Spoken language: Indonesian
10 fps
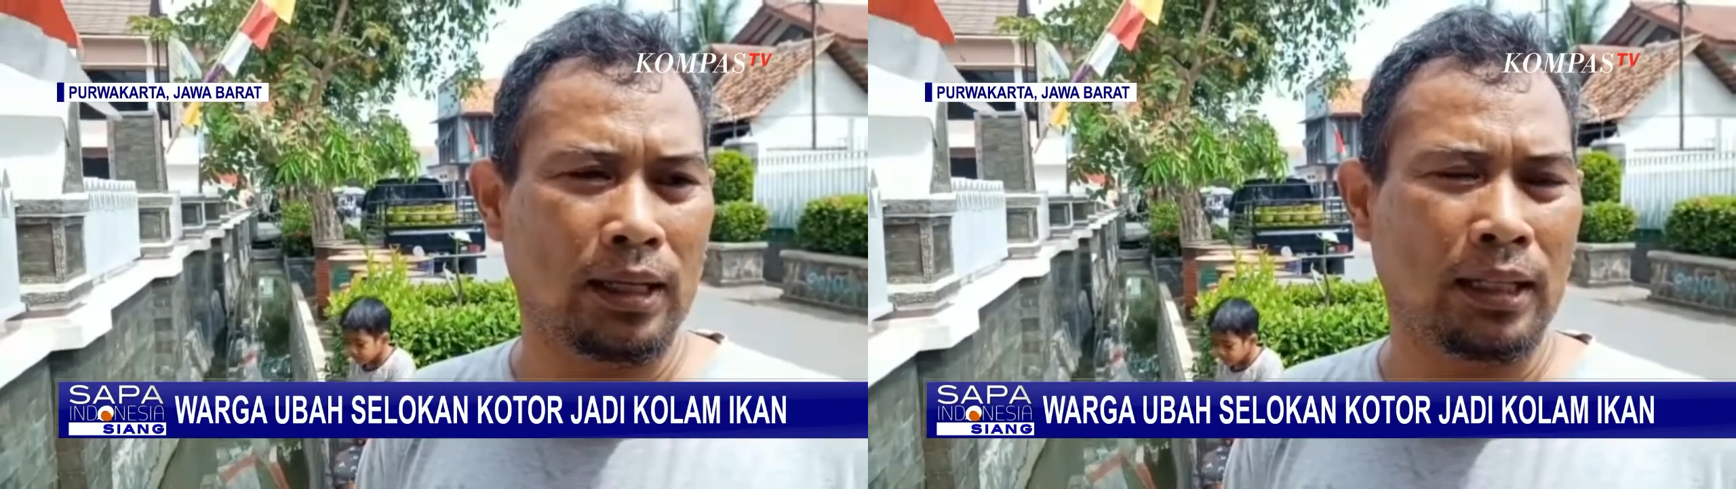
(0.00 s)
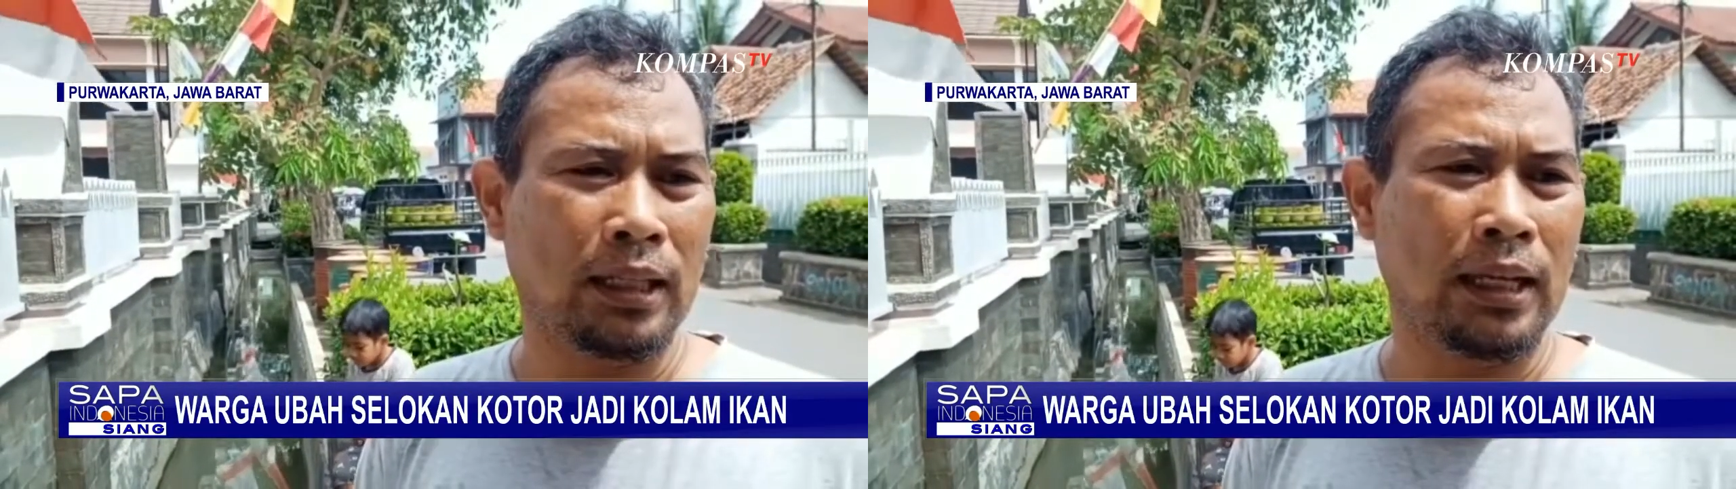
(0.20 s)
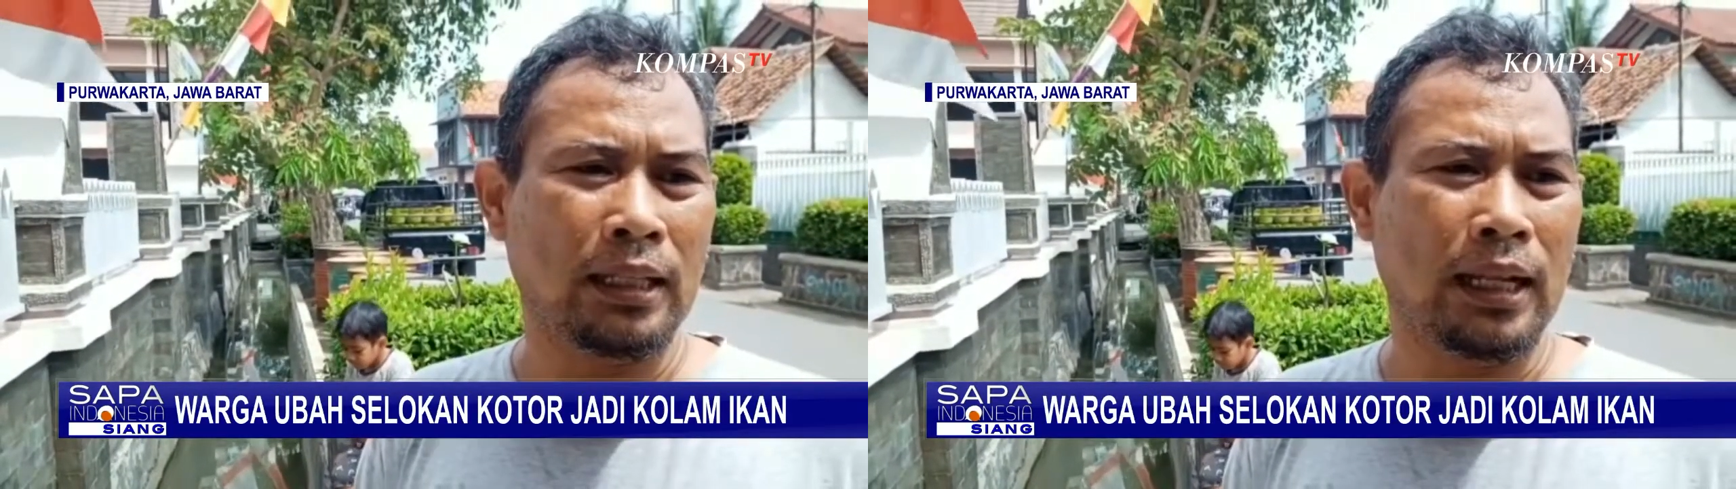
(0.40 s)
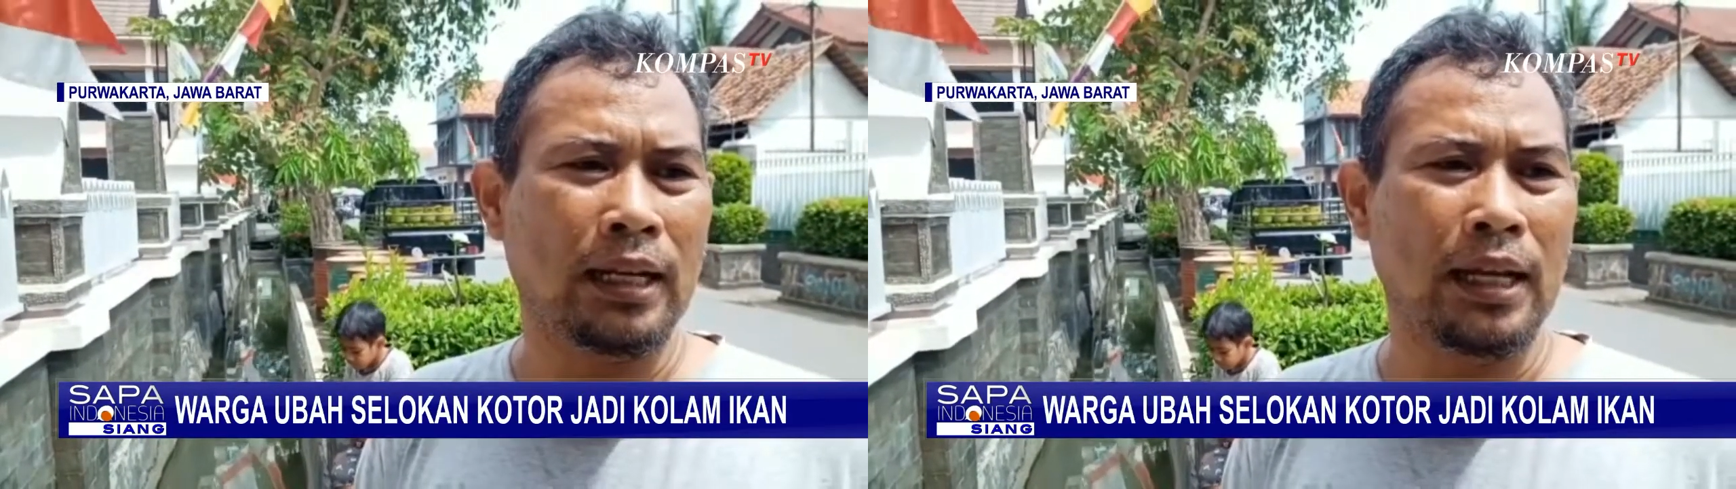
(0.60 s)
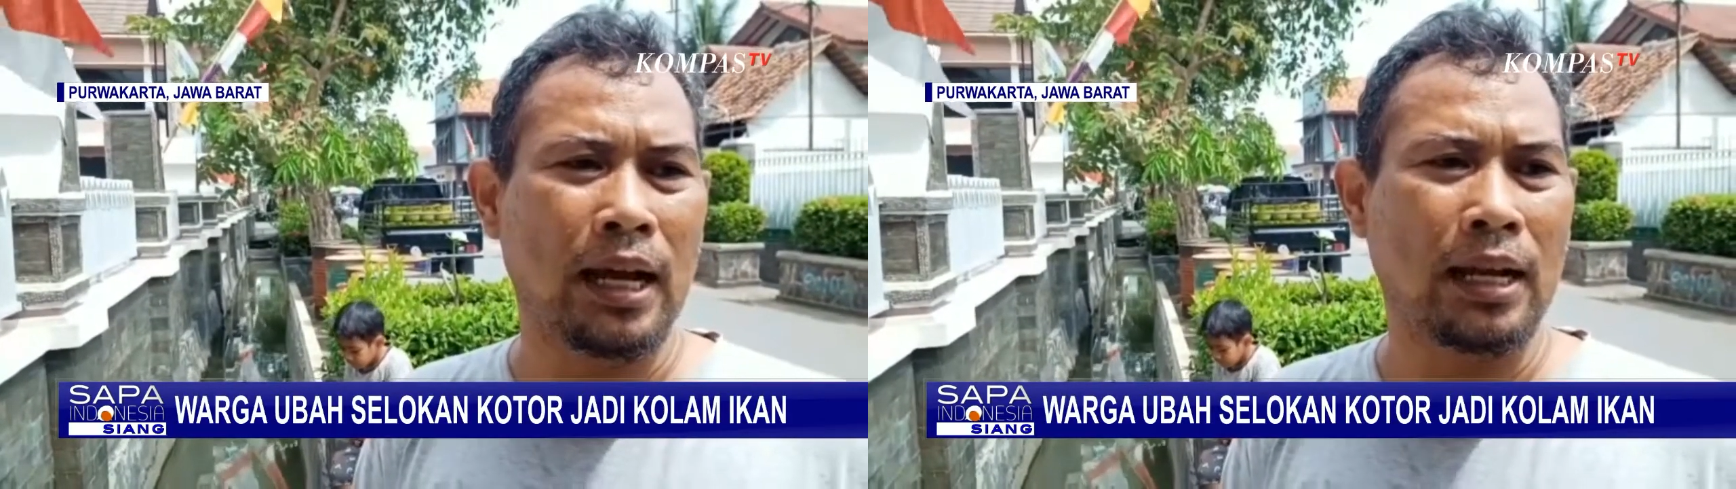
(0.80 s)
intinya
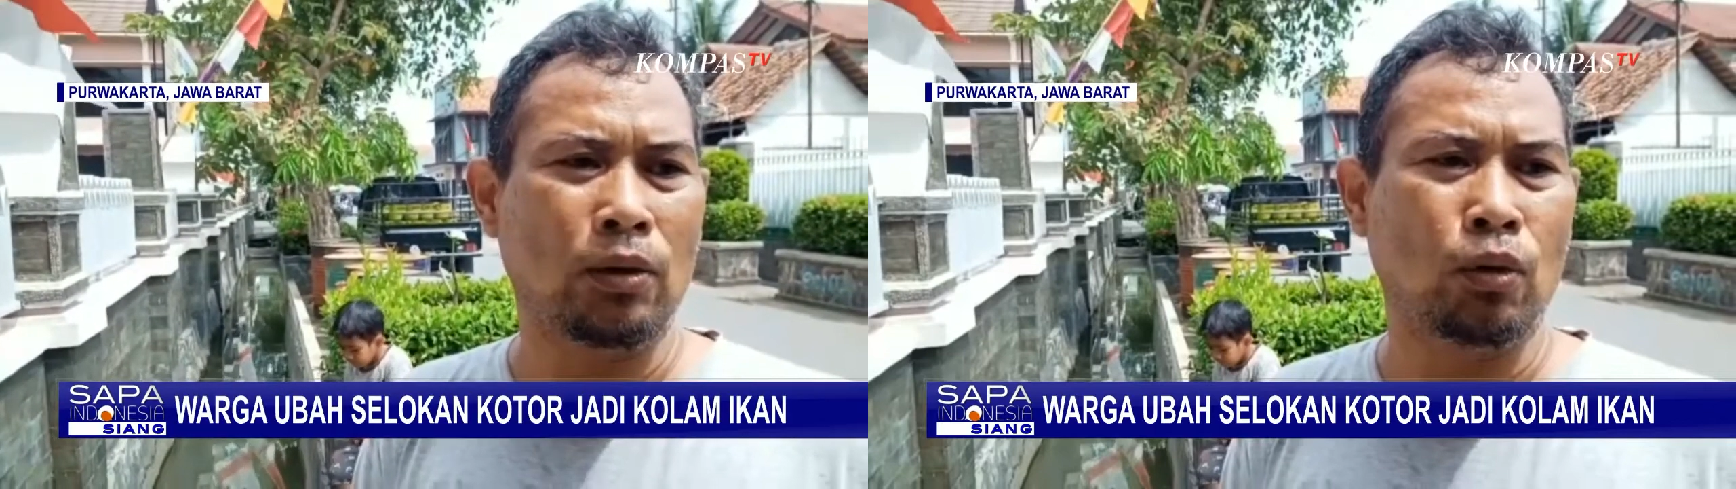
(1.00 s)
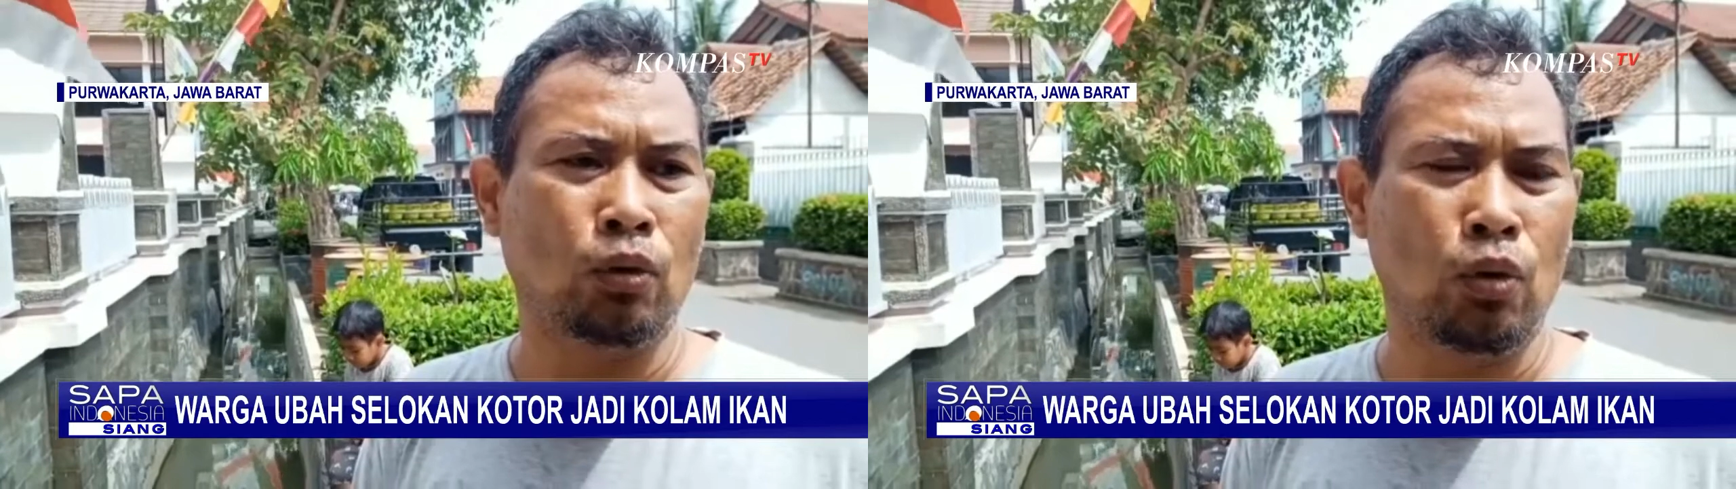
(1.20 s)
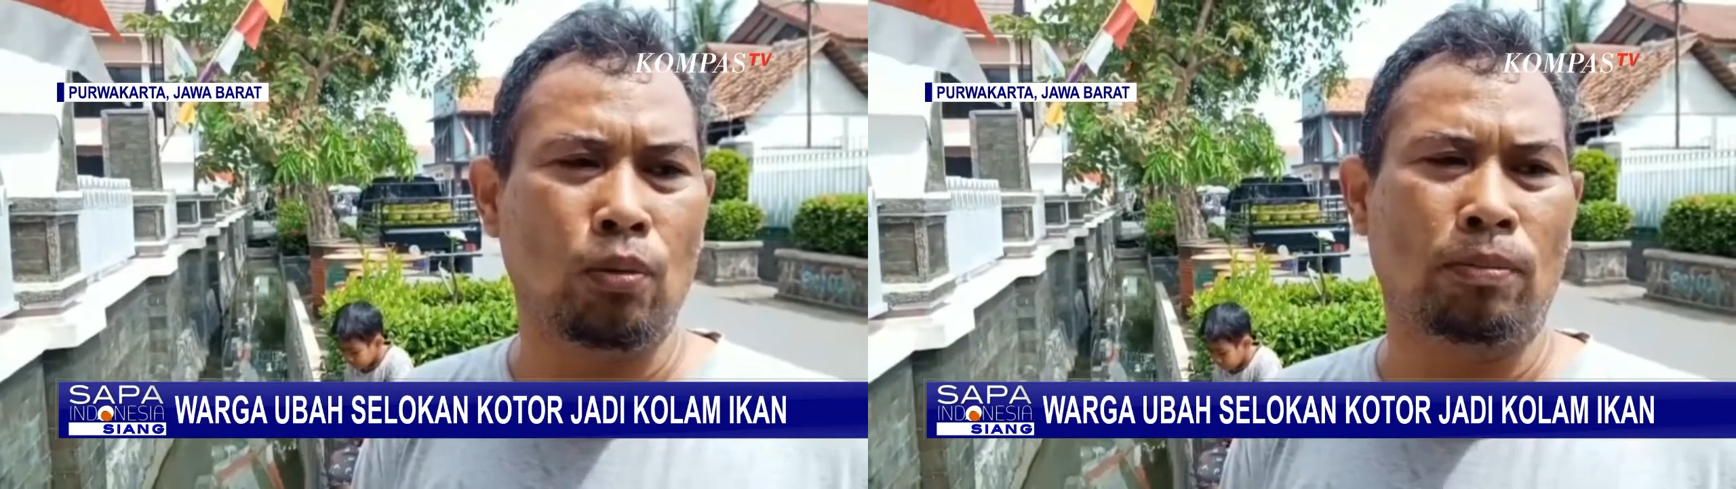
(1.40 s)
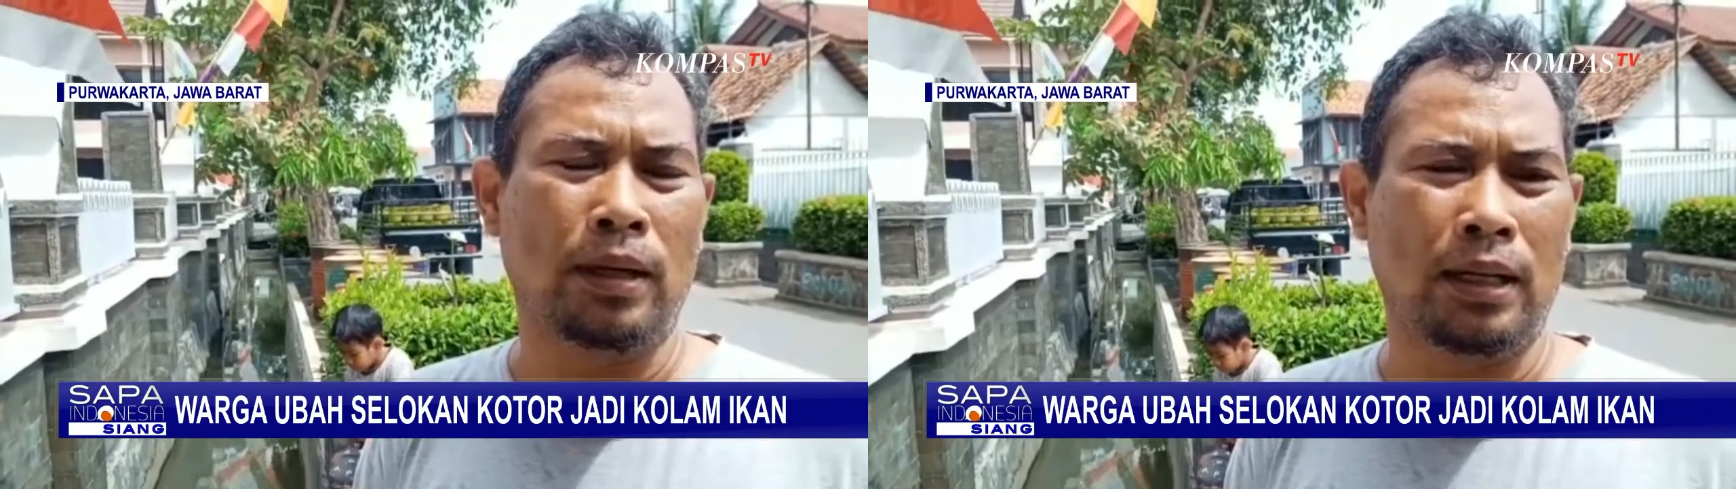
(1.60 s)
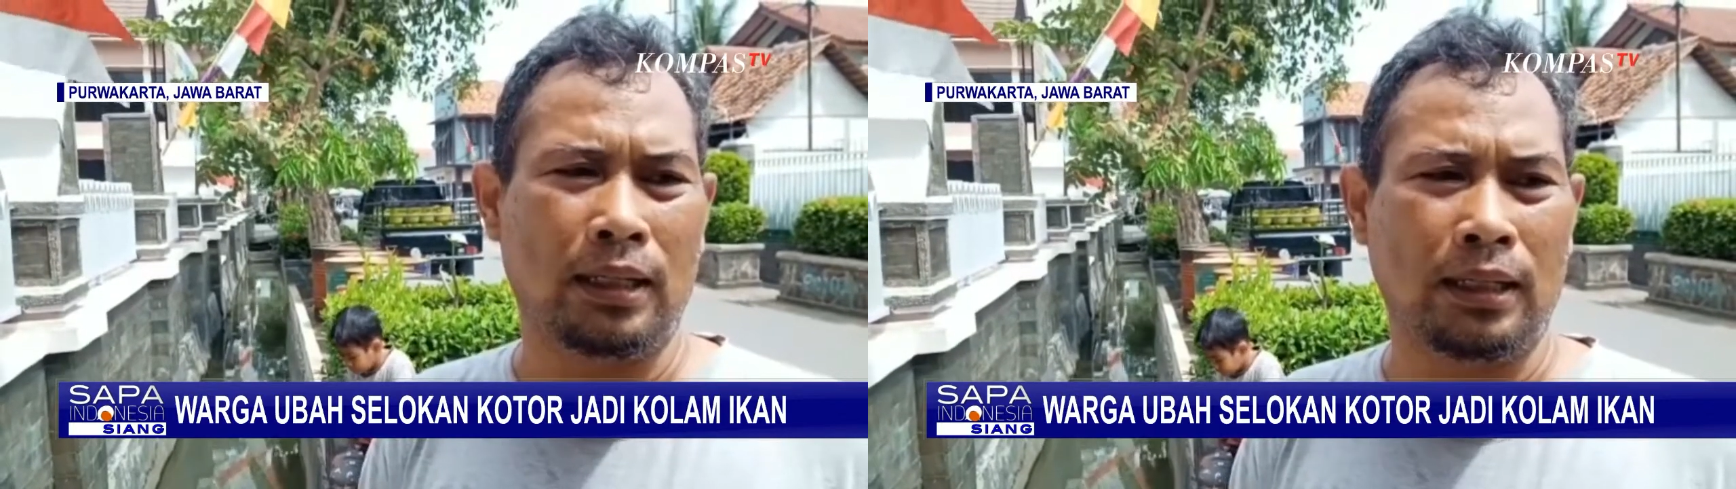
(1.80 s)
tadinya kan untuk
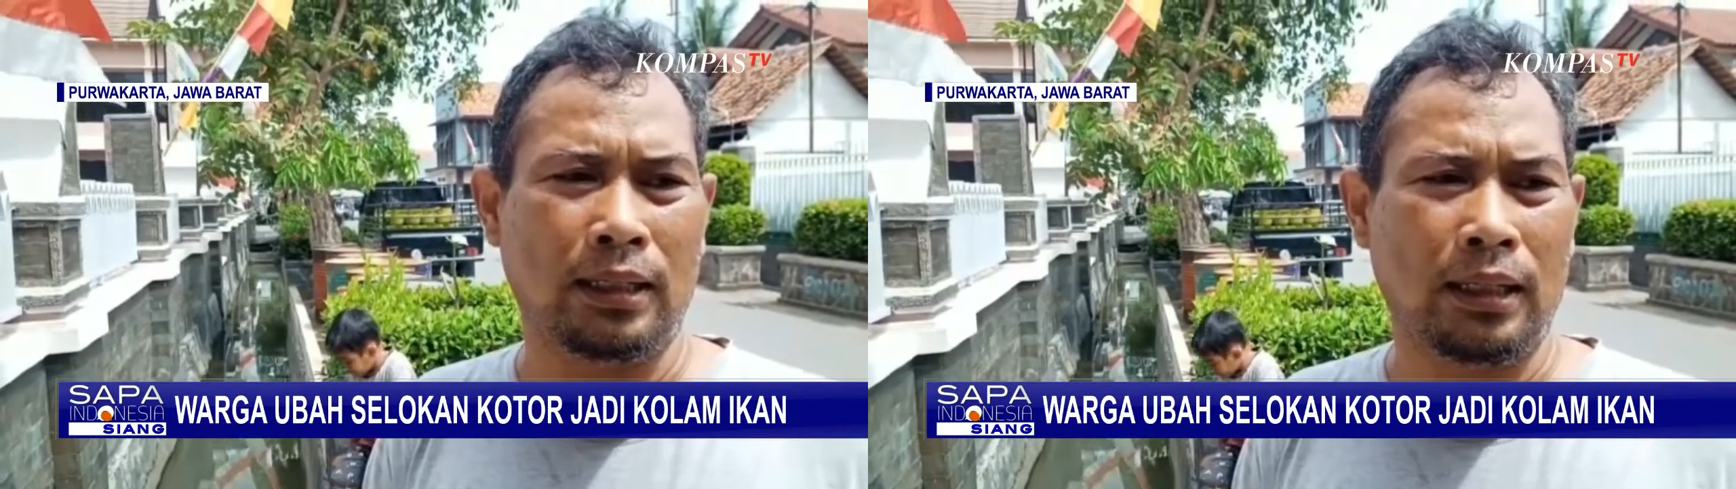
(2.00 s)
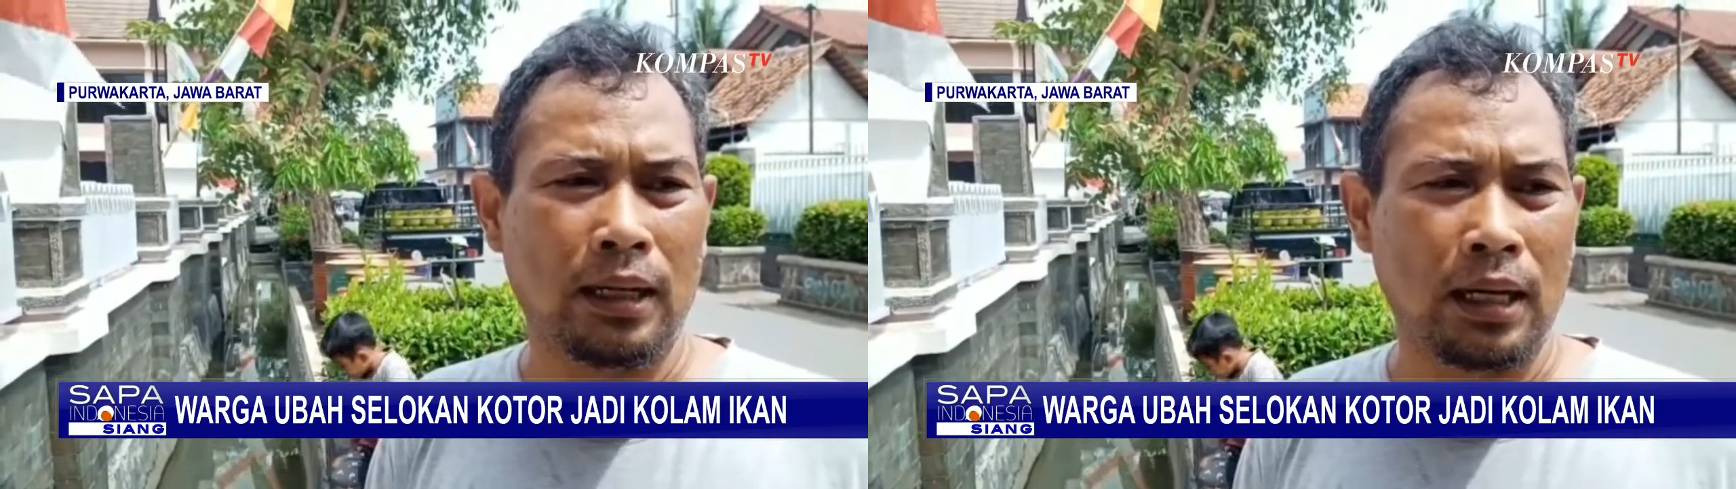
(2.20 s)
me